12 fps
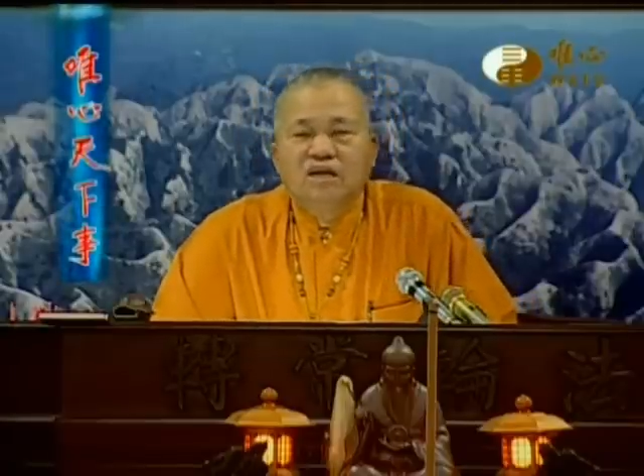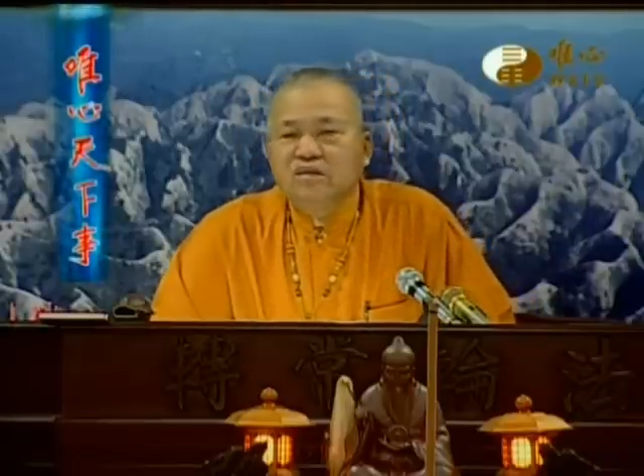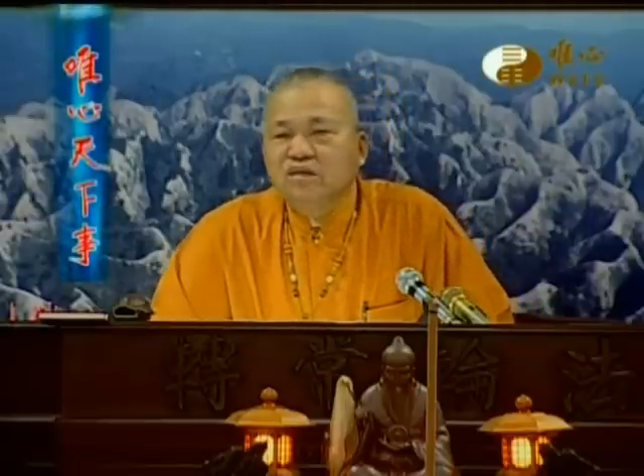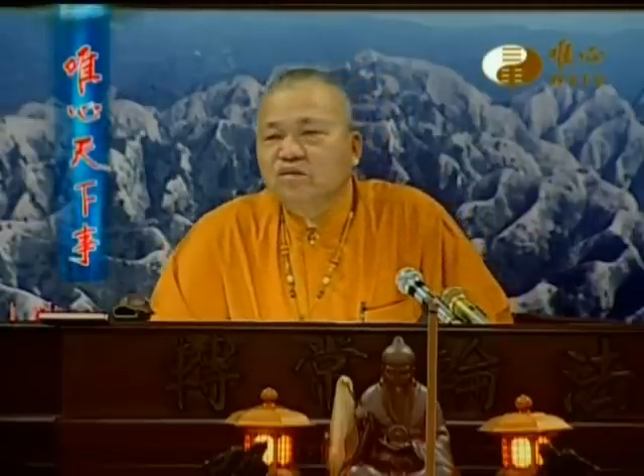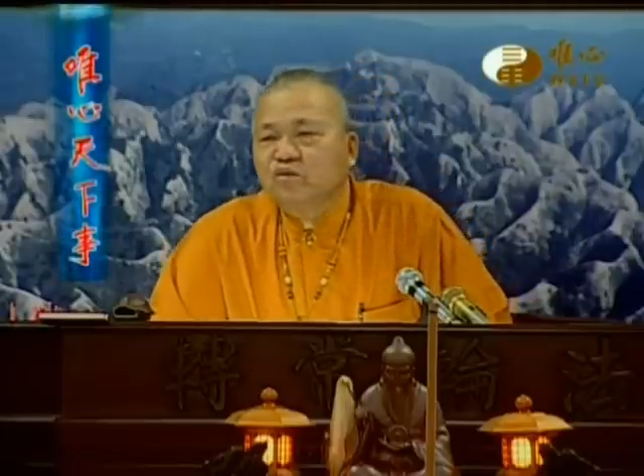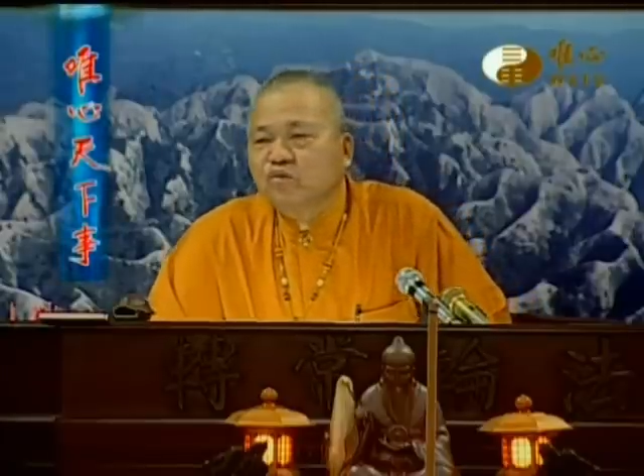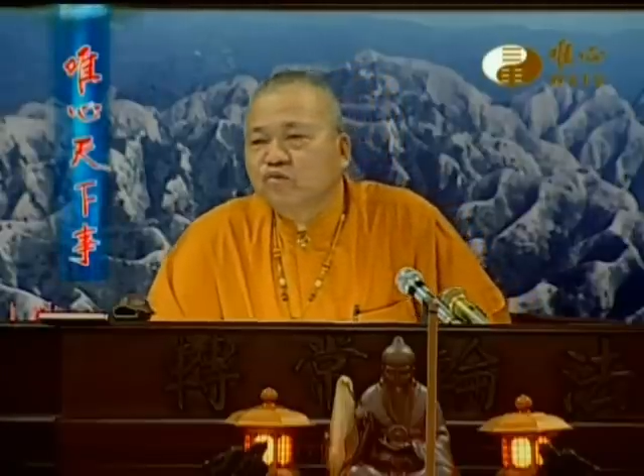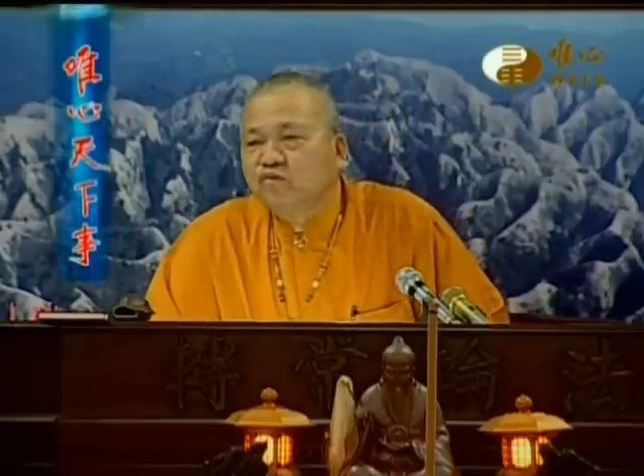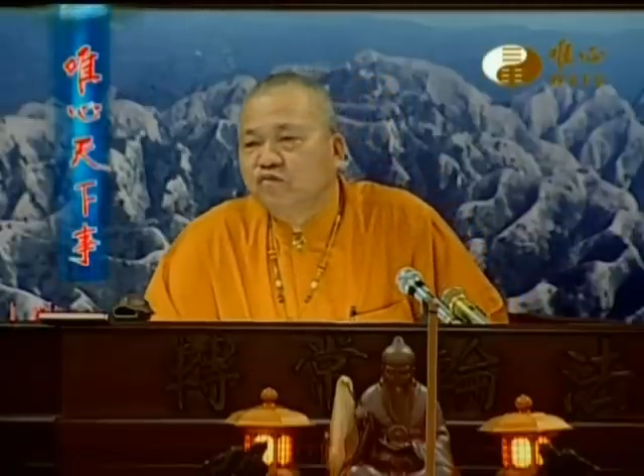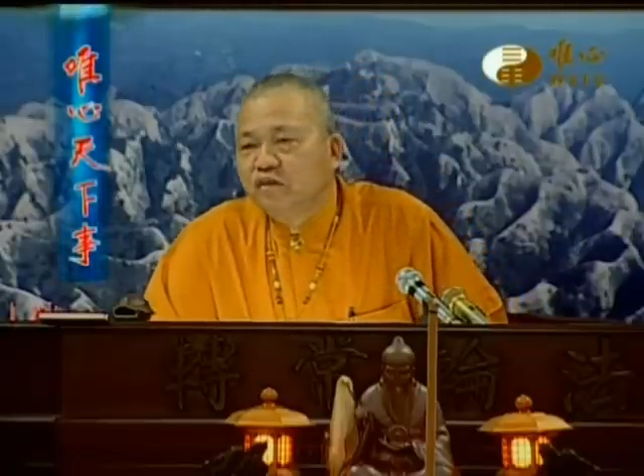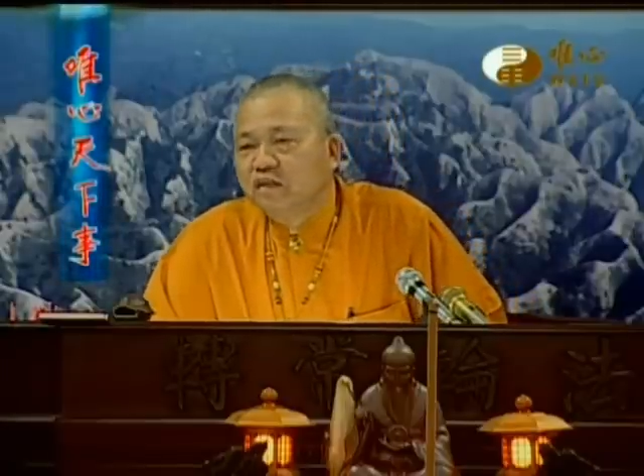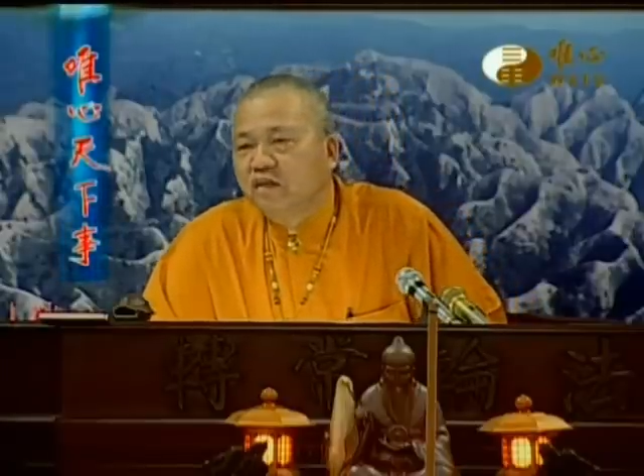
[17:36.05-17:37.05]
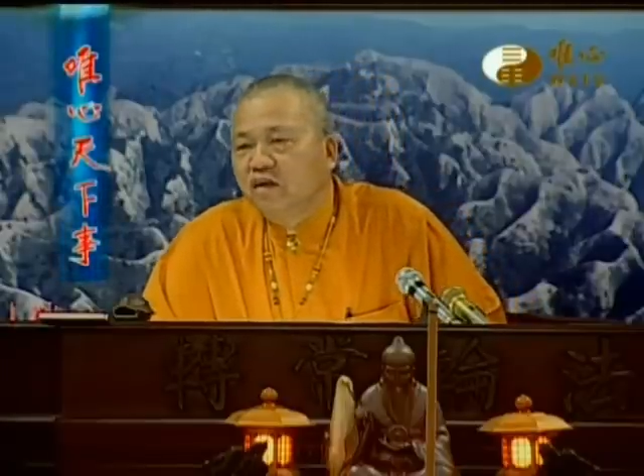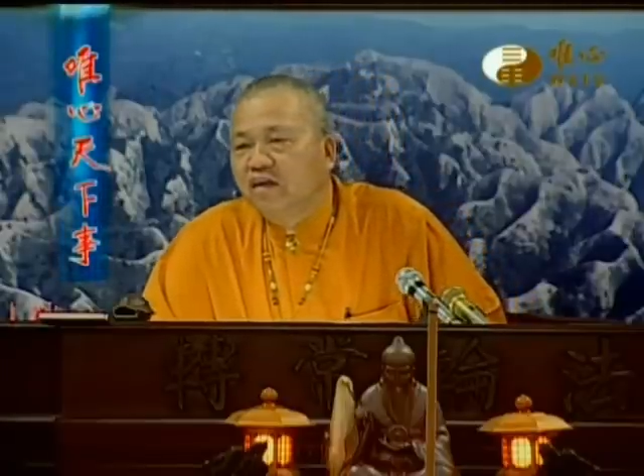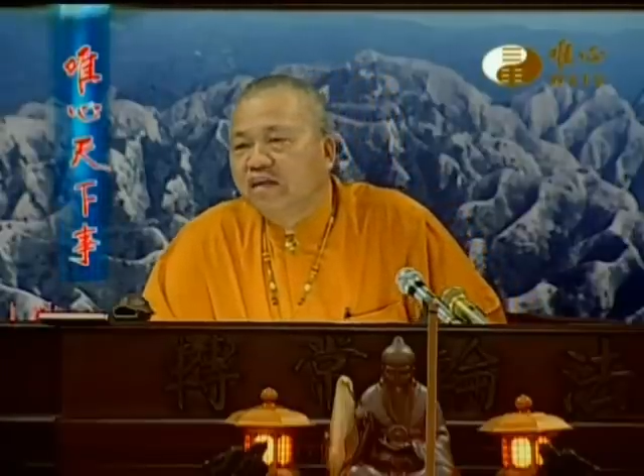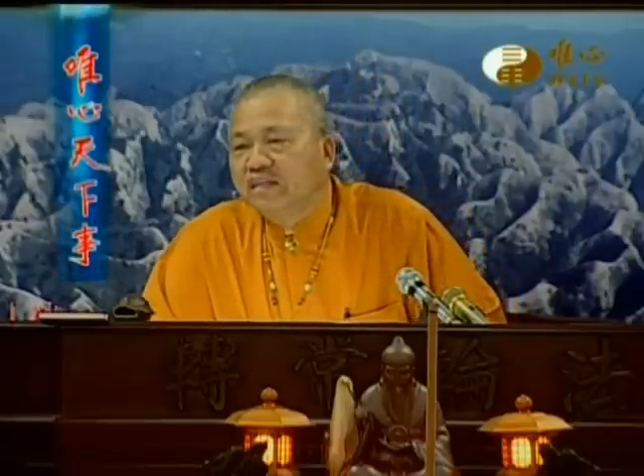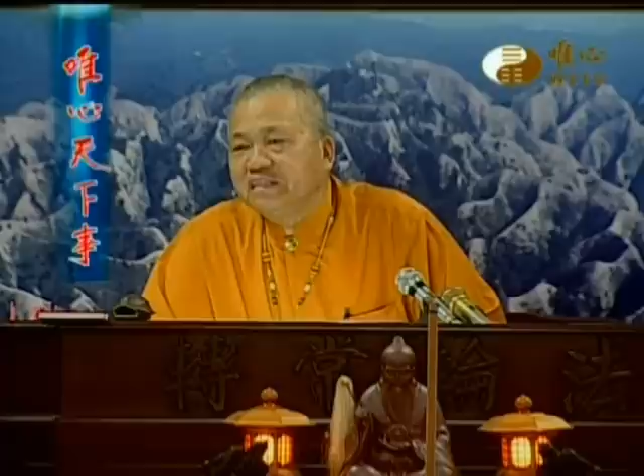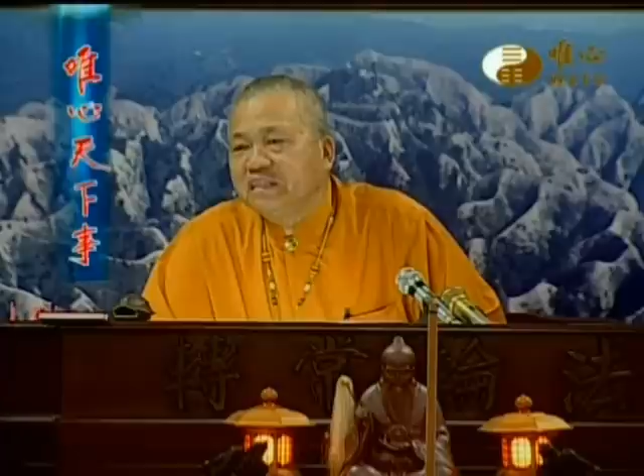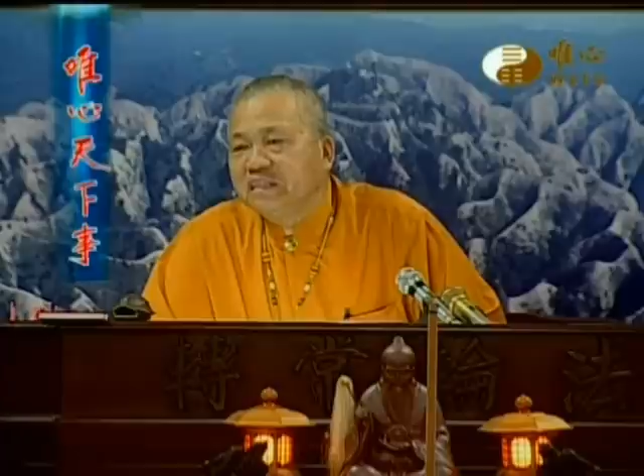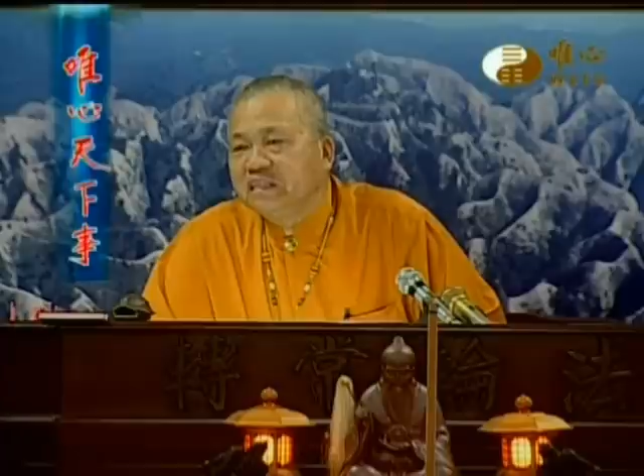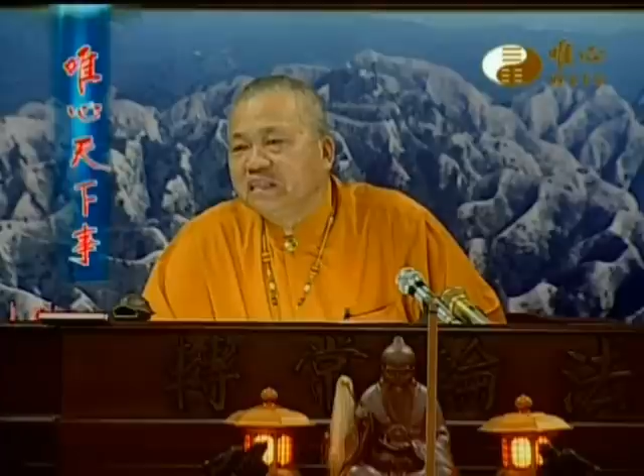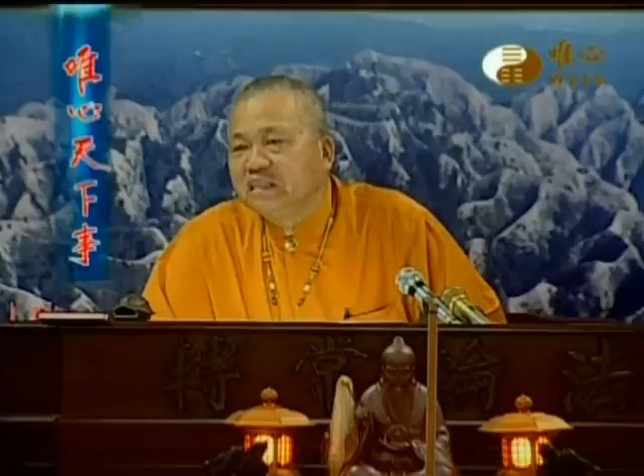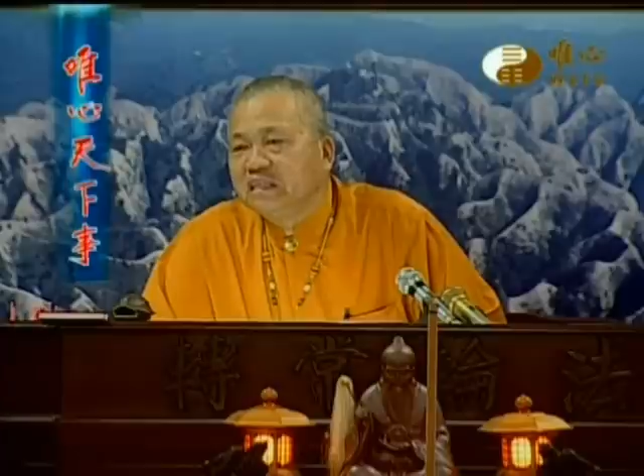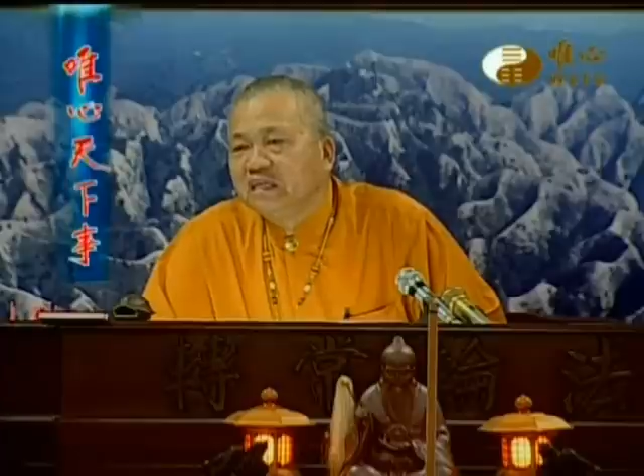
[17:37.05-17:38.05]
或者祖坟而
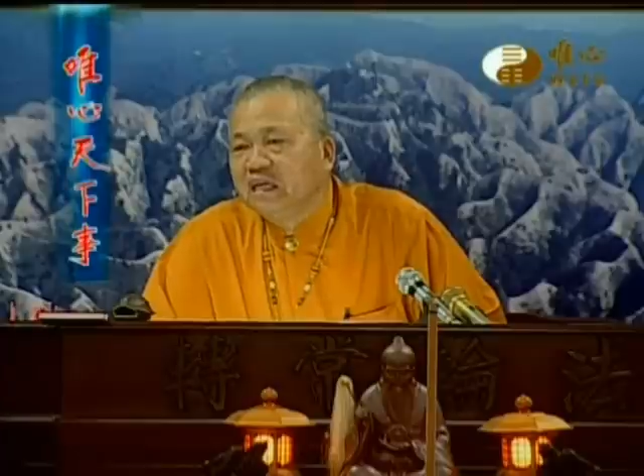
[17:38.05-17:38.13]
已，